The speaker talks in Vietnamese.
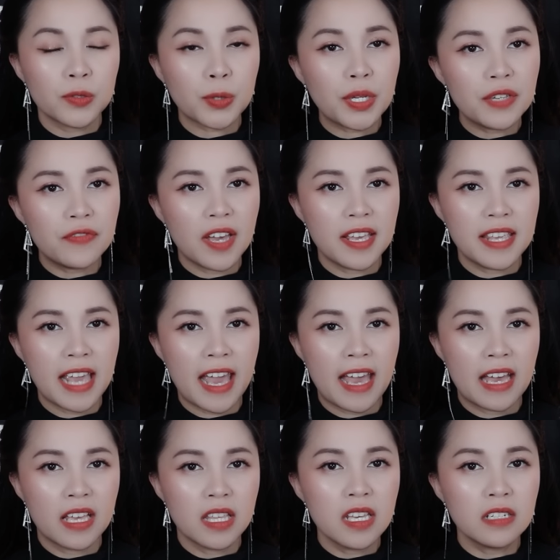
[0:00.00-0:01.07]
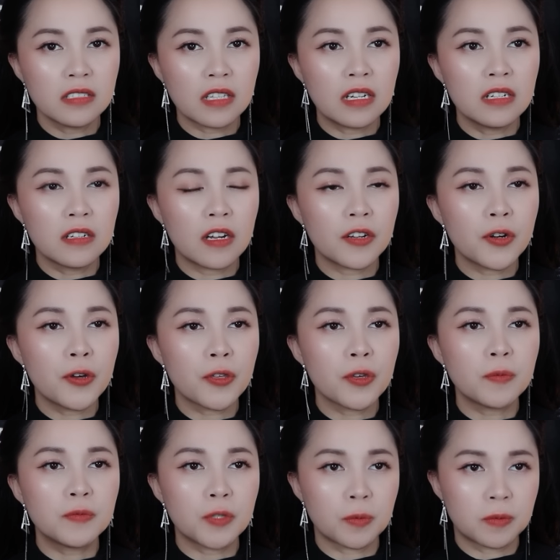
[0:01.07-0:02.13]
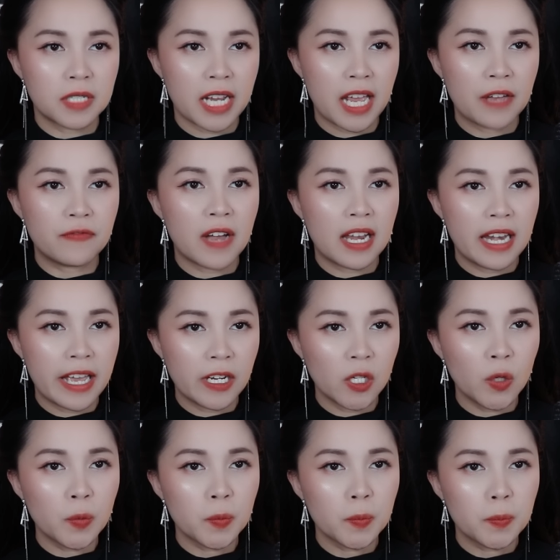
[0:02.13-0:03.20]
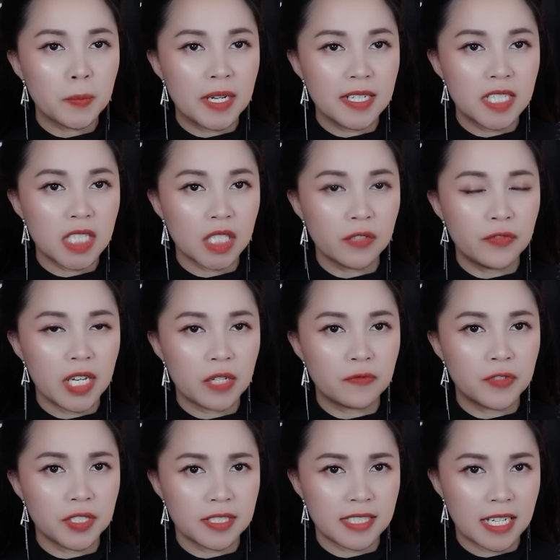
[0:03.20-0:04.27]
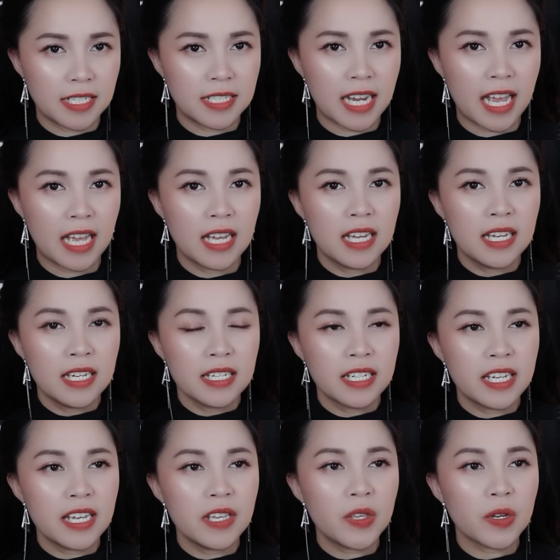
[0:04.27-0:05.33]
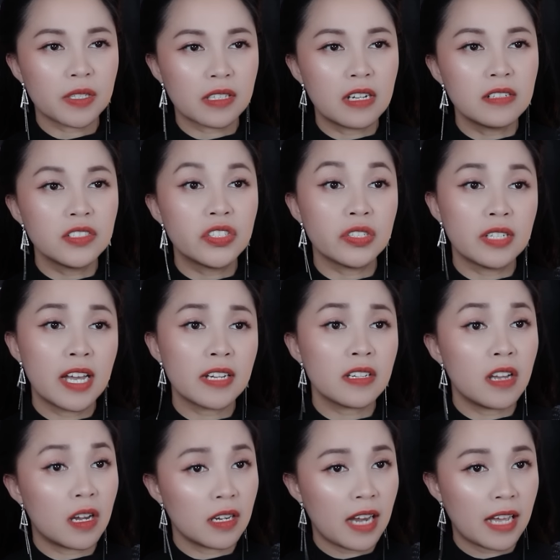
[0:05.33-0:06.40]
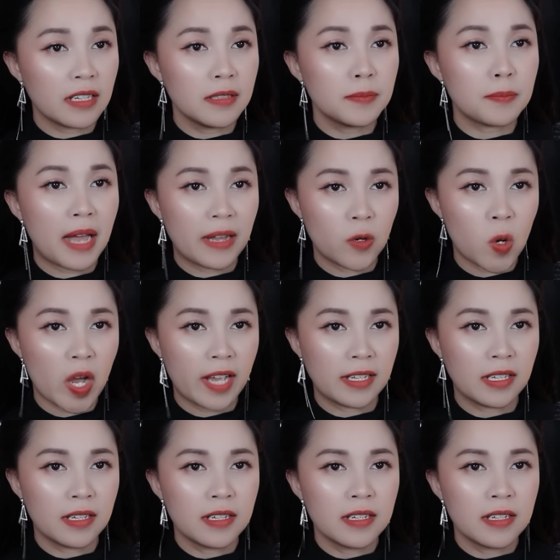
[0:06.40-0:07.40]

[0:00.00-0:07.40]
Tuy về nhà, nhưng Tân có đôi chút rụt rè và lén lút bởi sự việc vừa xảy ra, khiến cho Tân chưa hết lo lắng, bàng hoàng.